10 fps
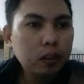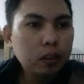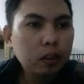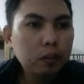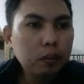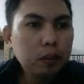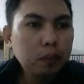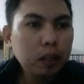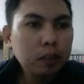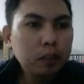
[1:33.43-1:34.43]
open
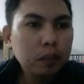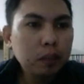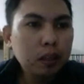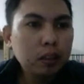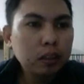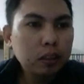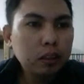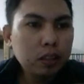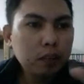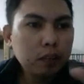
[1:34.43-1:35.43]
file, parang
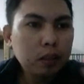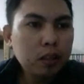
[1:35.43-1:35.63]
save as,